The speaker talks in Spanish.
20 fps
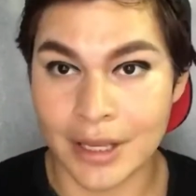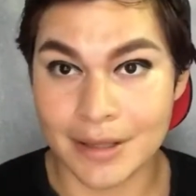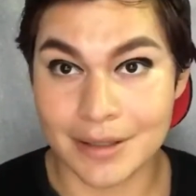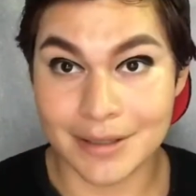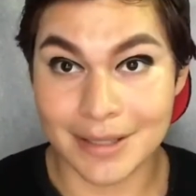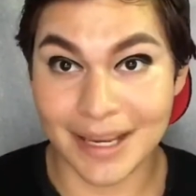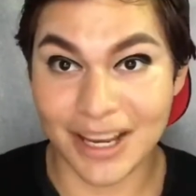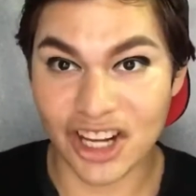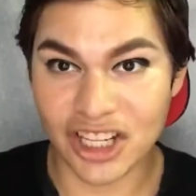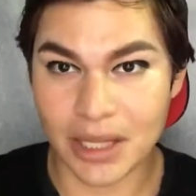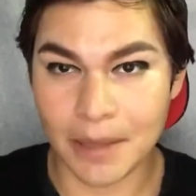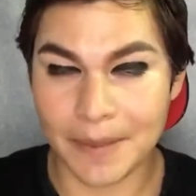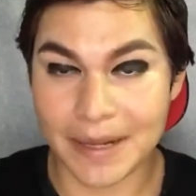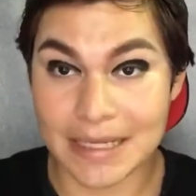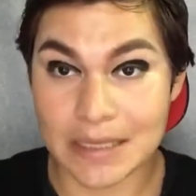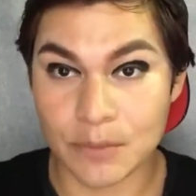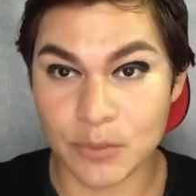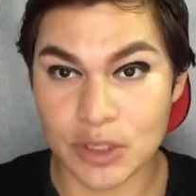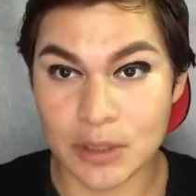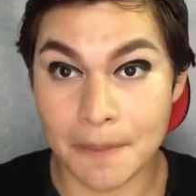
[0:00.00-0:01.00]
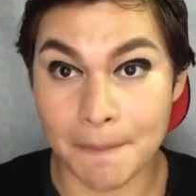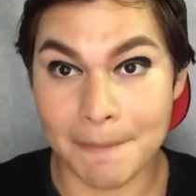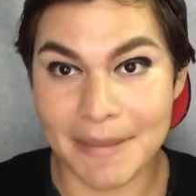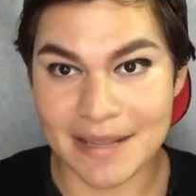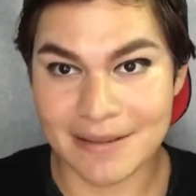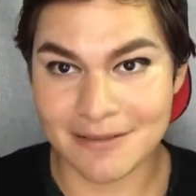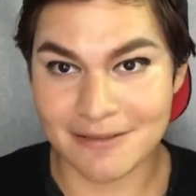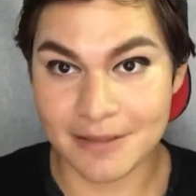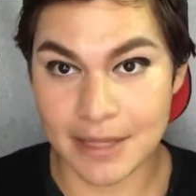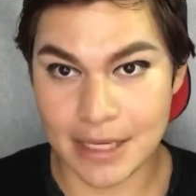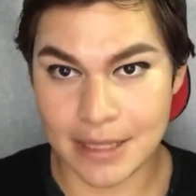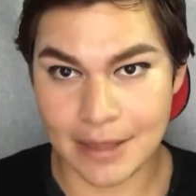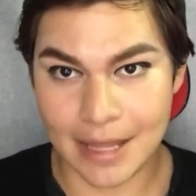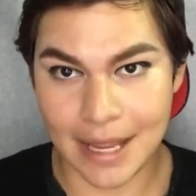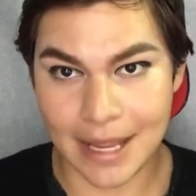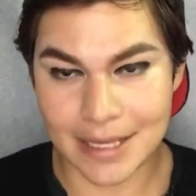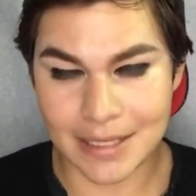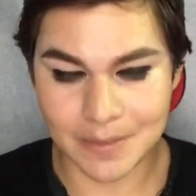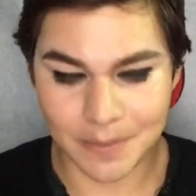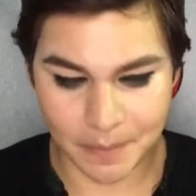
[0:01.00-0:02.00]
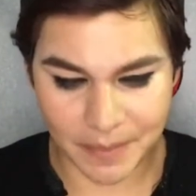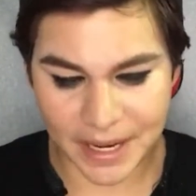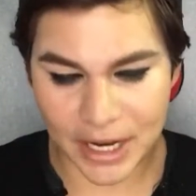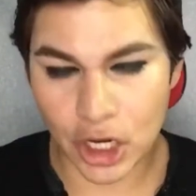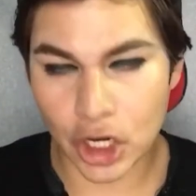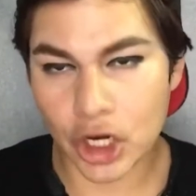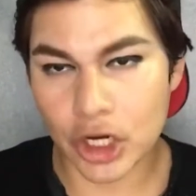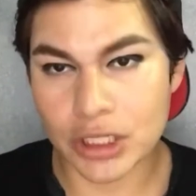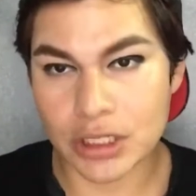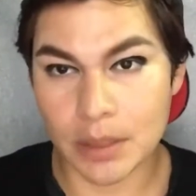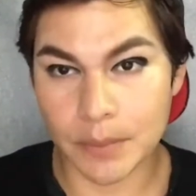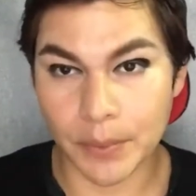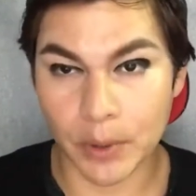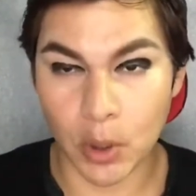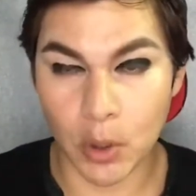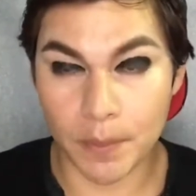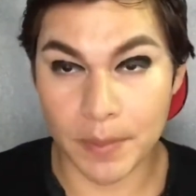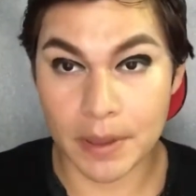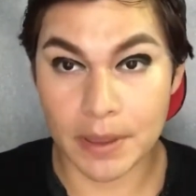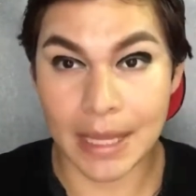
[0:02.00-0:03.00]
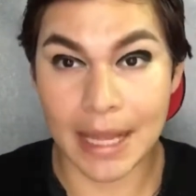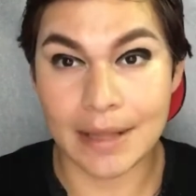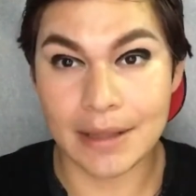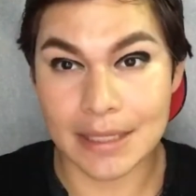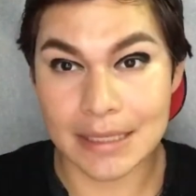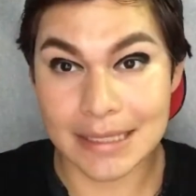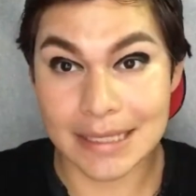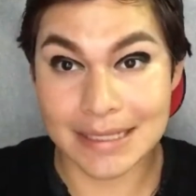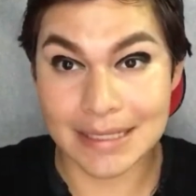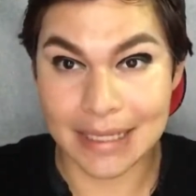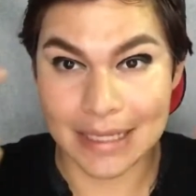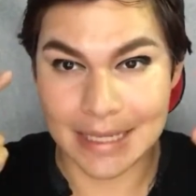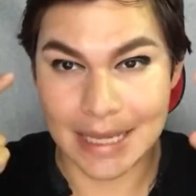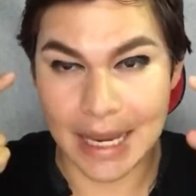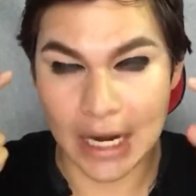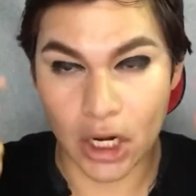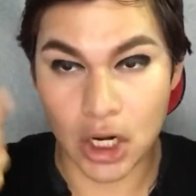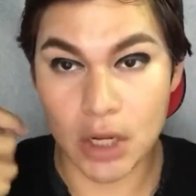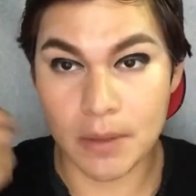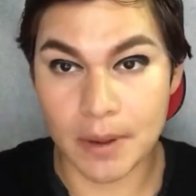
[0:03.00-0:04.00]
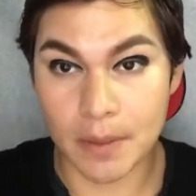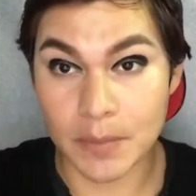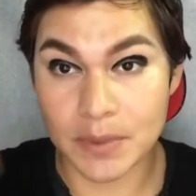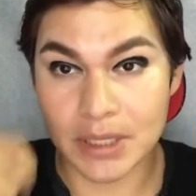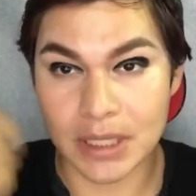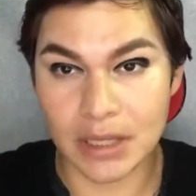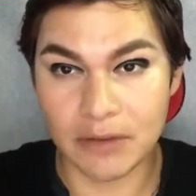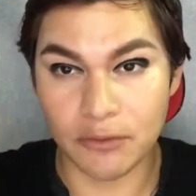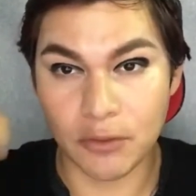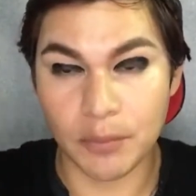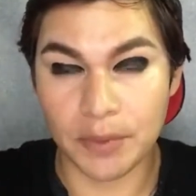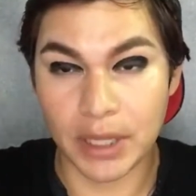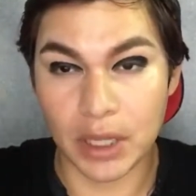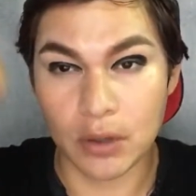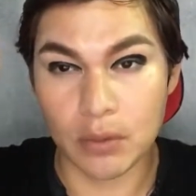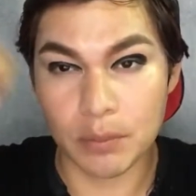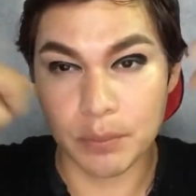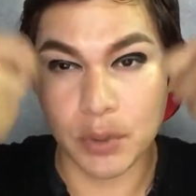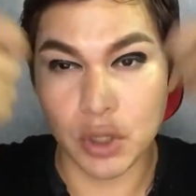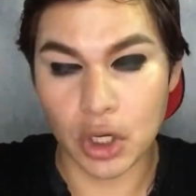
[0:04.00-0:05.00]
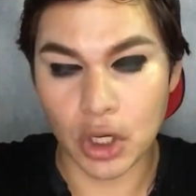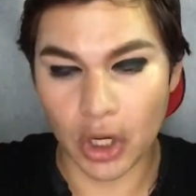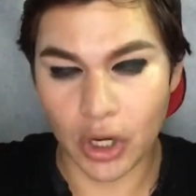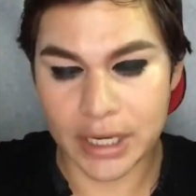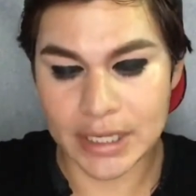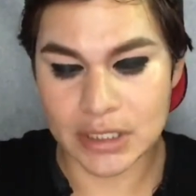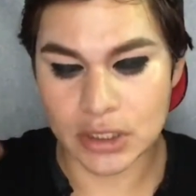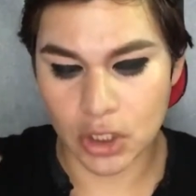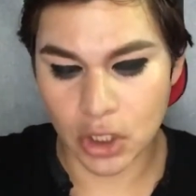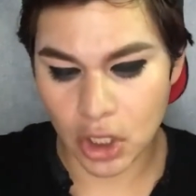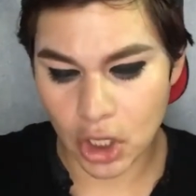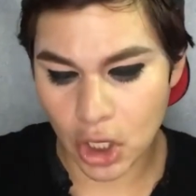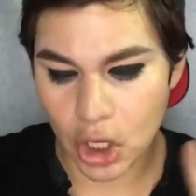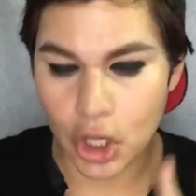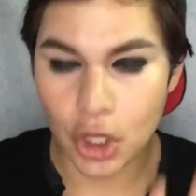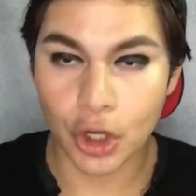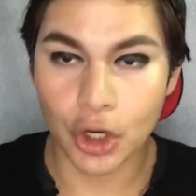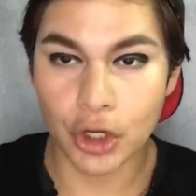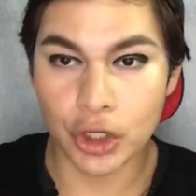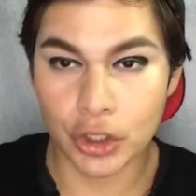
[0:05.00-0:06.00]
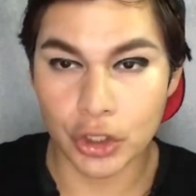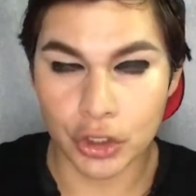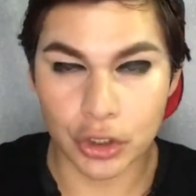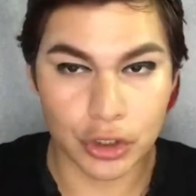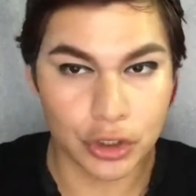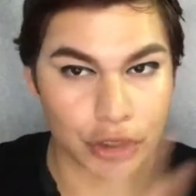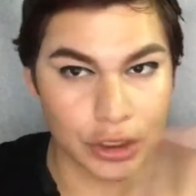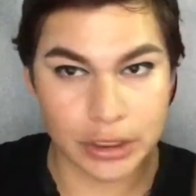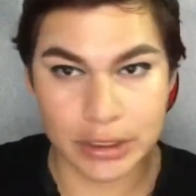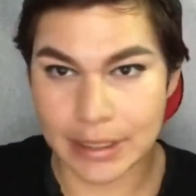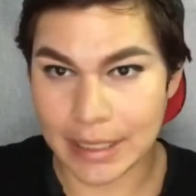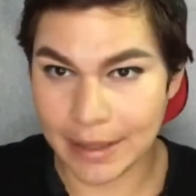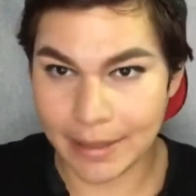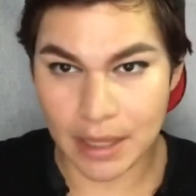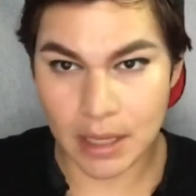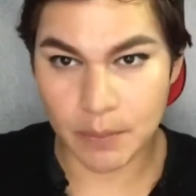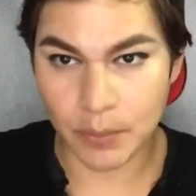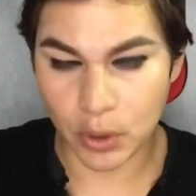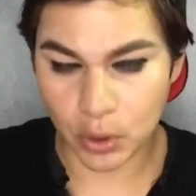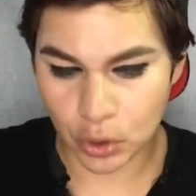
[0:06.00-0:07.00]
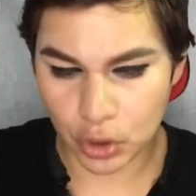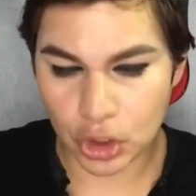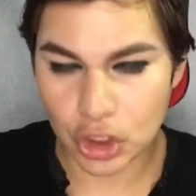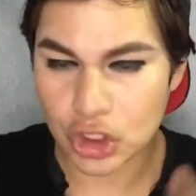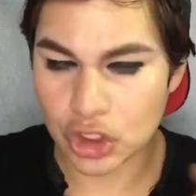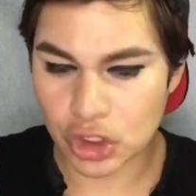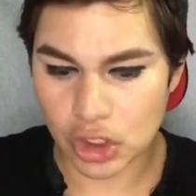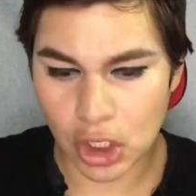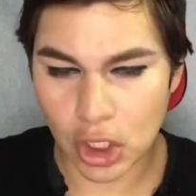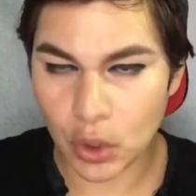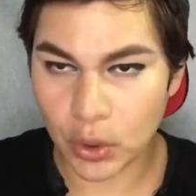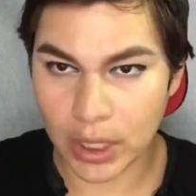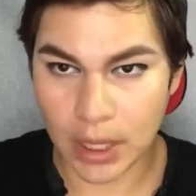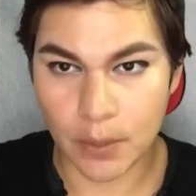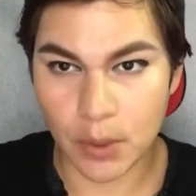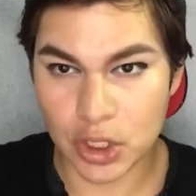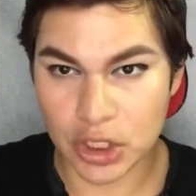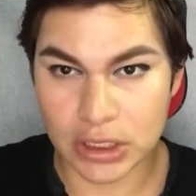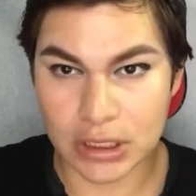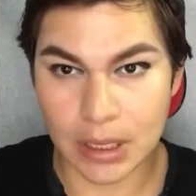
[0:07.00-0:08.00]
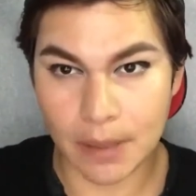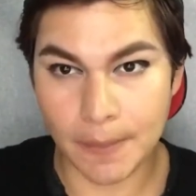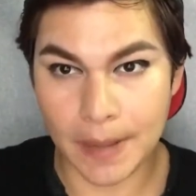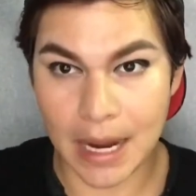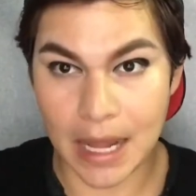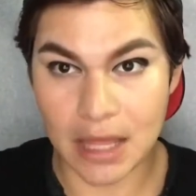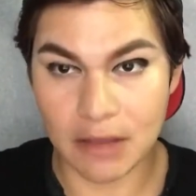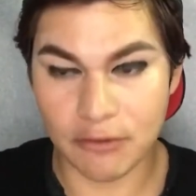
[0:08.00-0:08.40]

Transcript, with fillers: Sé que ahorita parecemos banditas, pero no se preocupen, antes de sellarlo vamos a difuminar un poco esto con nada de producto, solo una brochita para